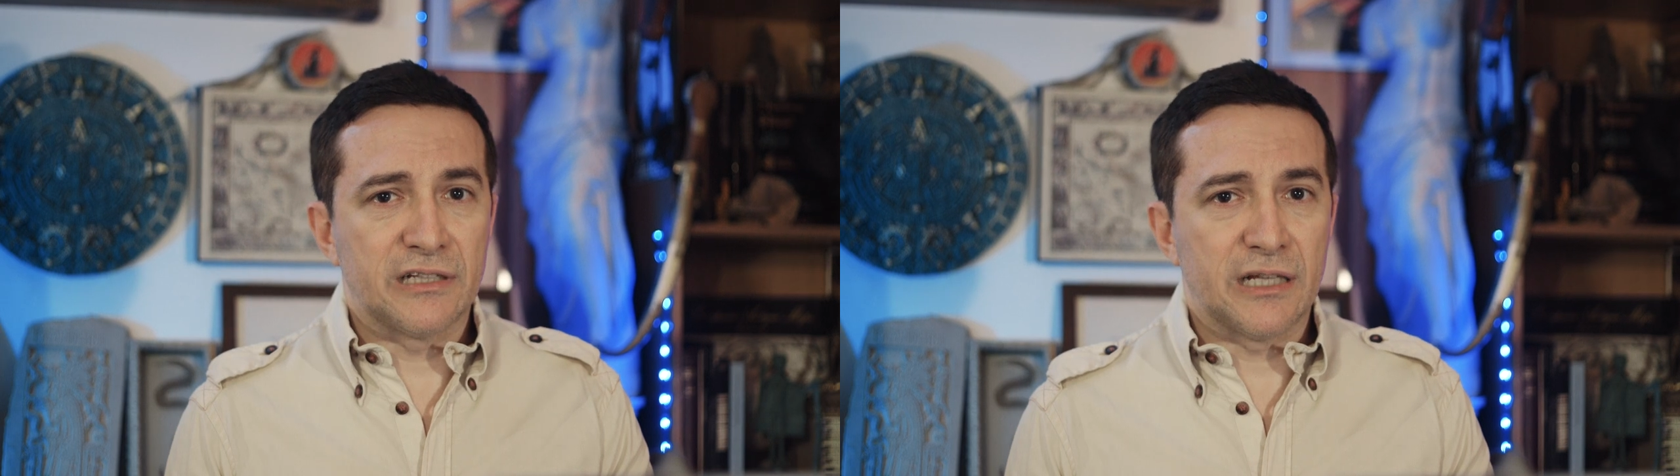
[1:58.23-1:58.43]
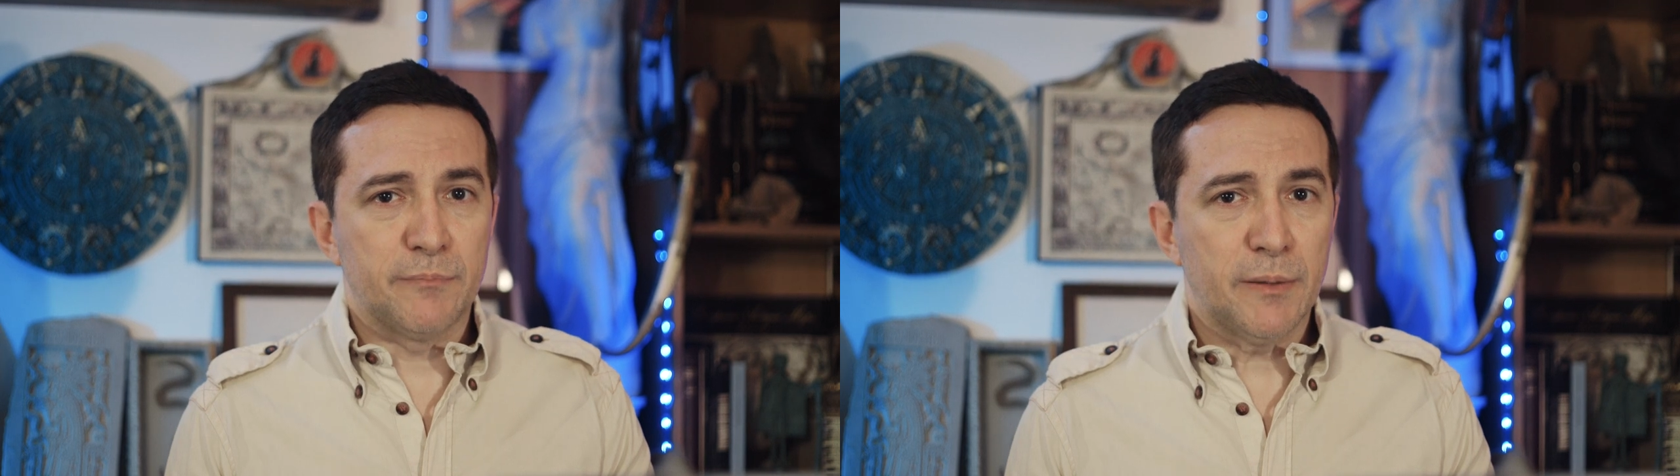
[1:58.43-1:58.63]

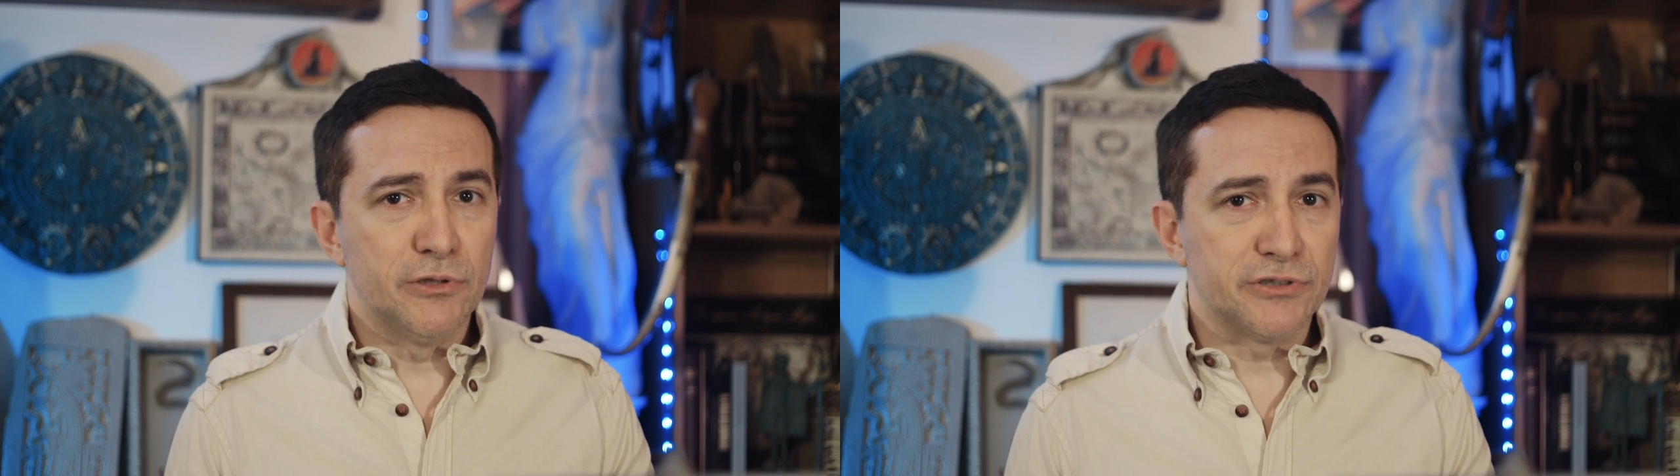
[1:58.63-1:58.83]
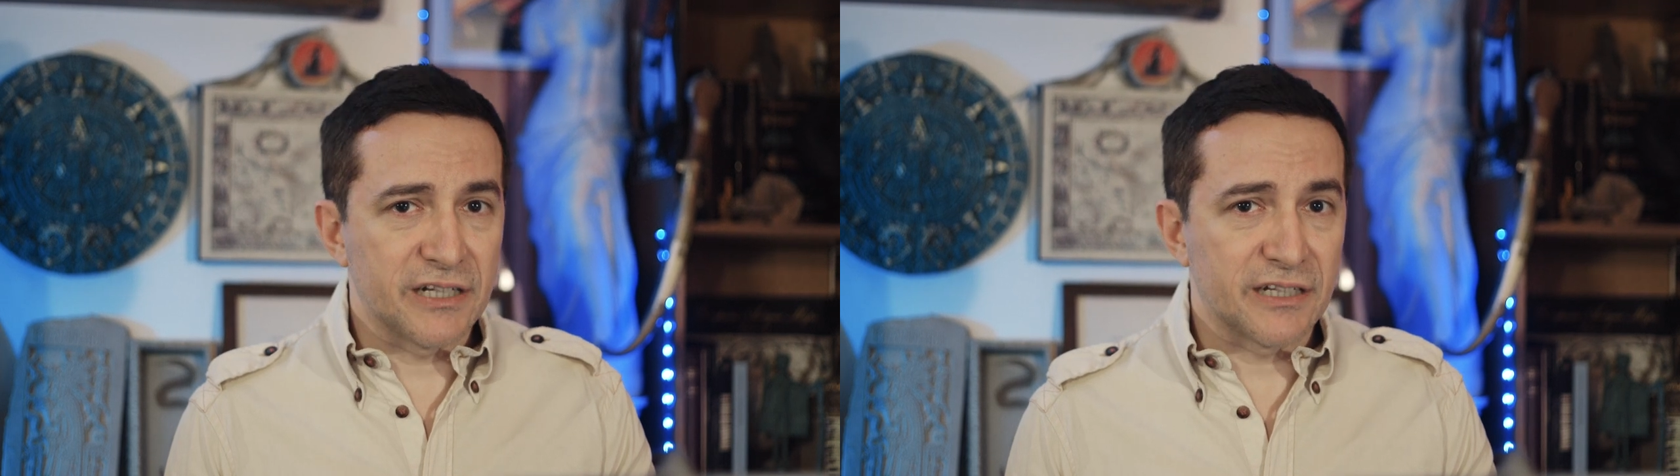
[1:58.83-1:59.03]
della
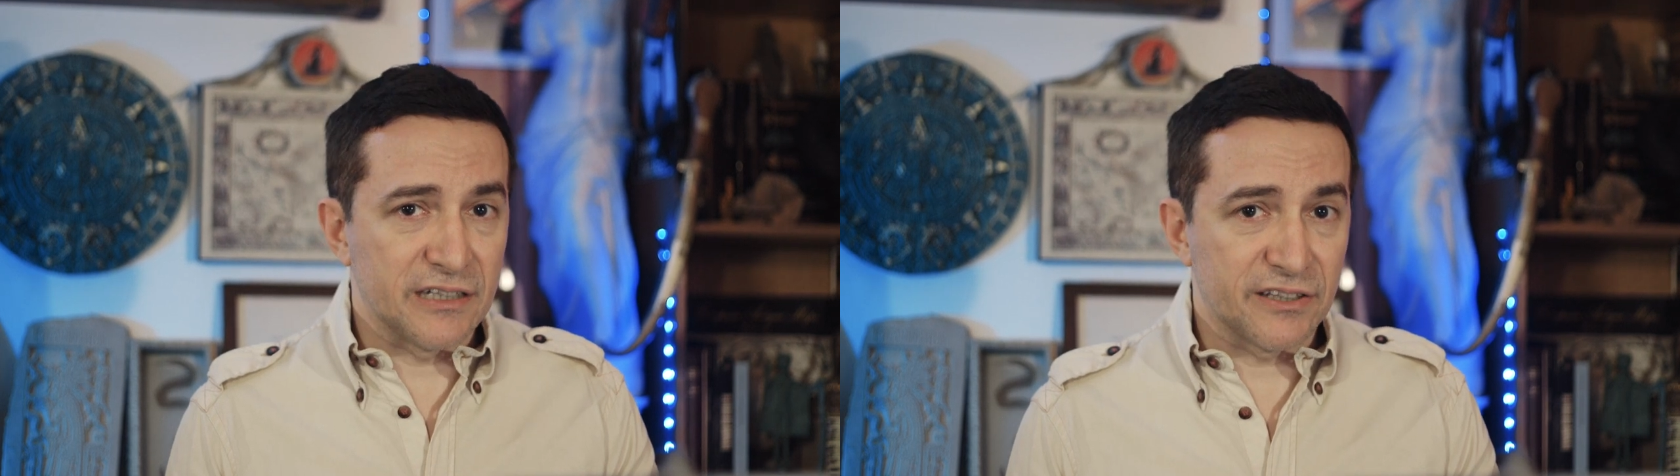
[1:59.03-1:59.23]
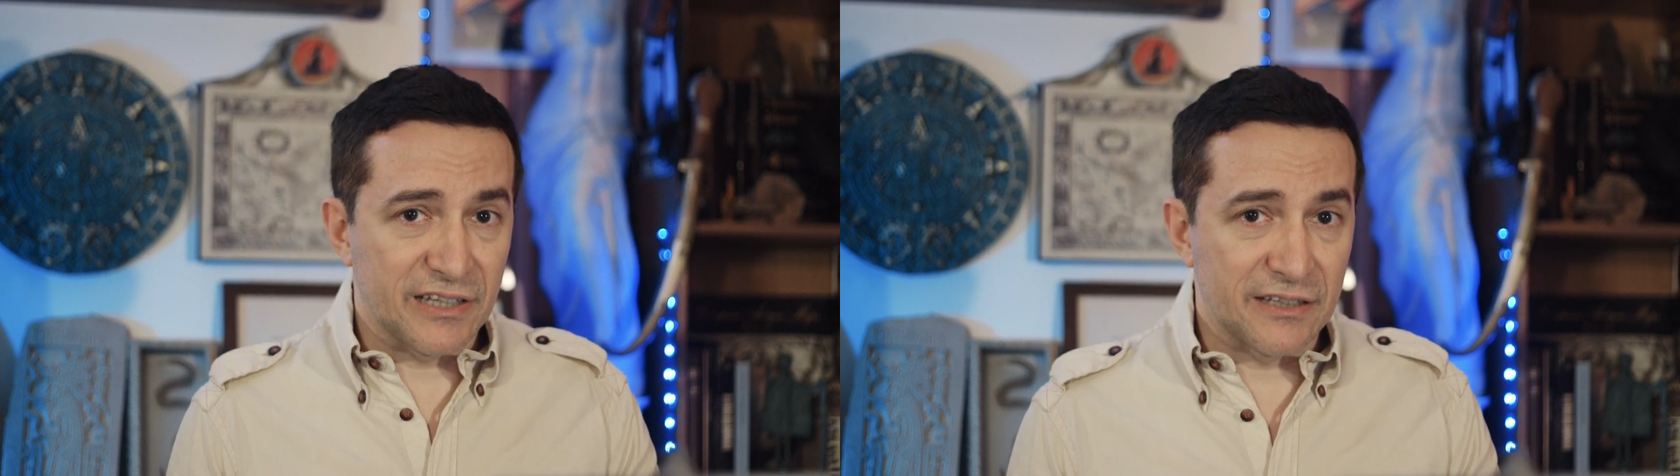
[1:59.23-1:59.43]
Biblioteca di
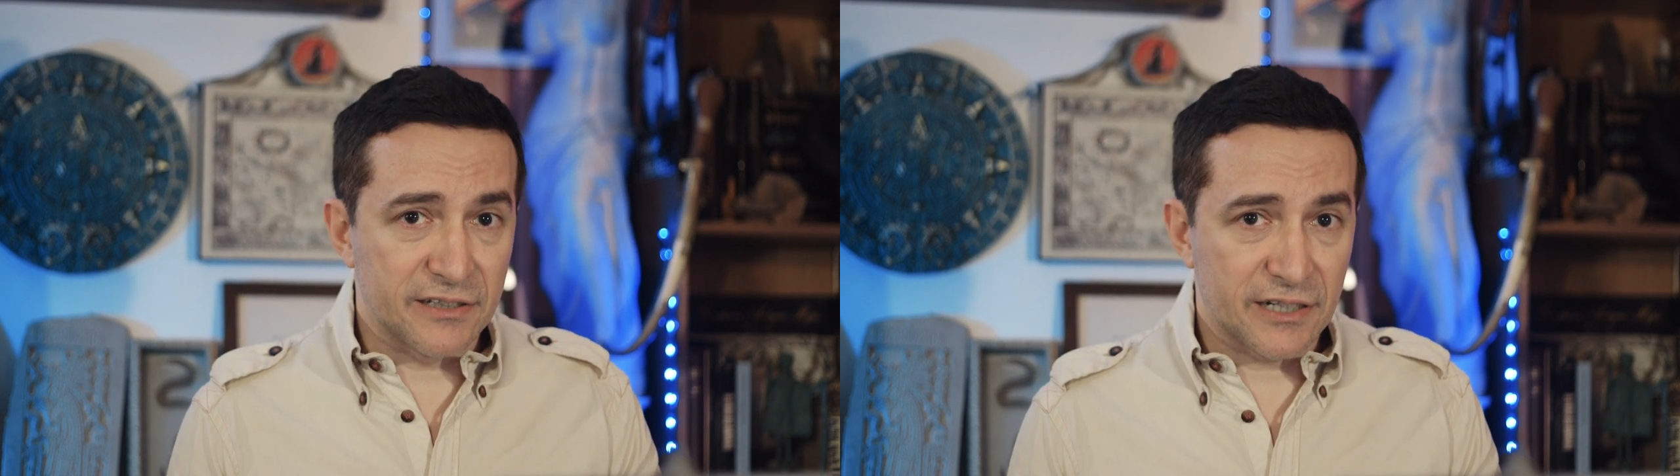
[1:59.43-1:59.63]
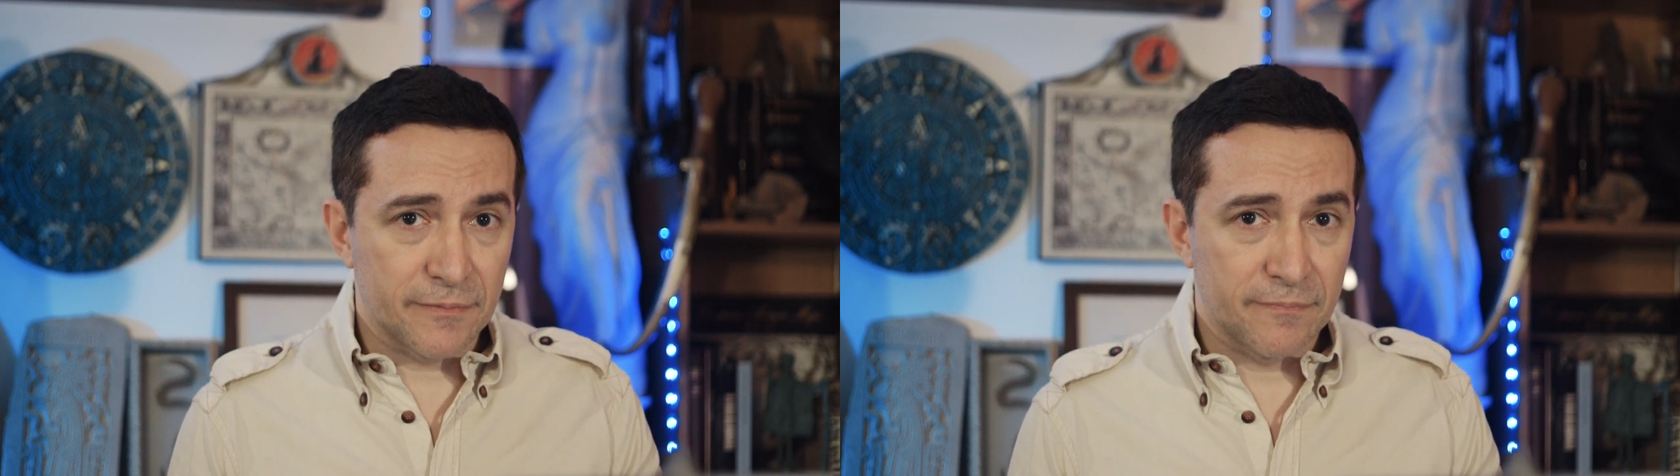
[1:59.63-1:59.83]

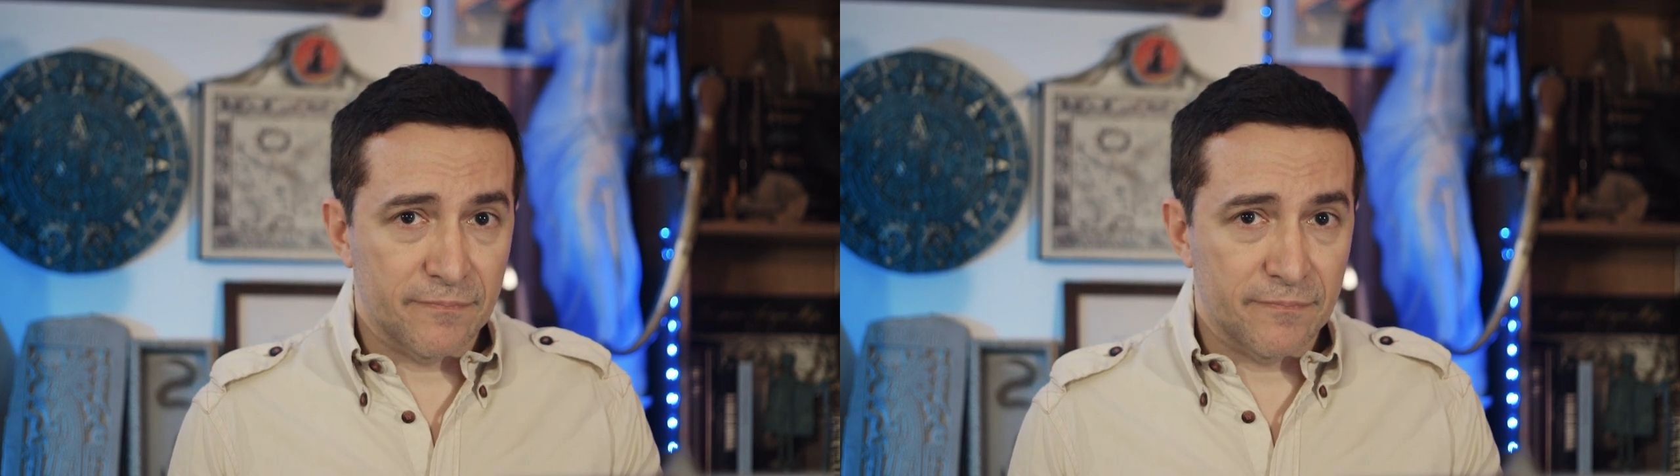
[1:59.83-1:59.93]
Alessandria,